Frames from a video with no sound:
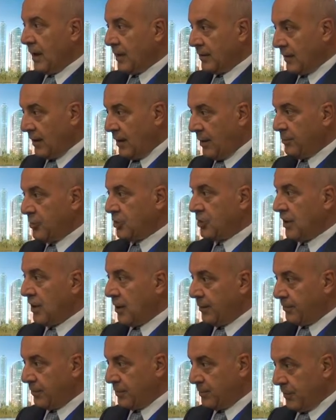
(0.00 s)
ertelenmiş
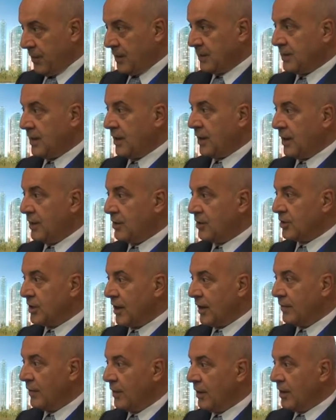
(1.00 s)
talep piyasaya
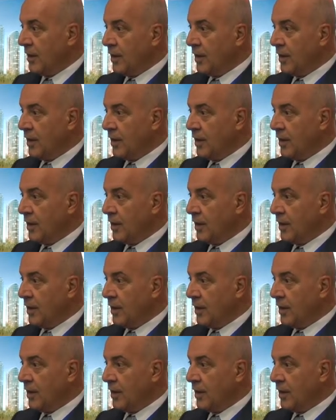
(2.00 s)
gelirken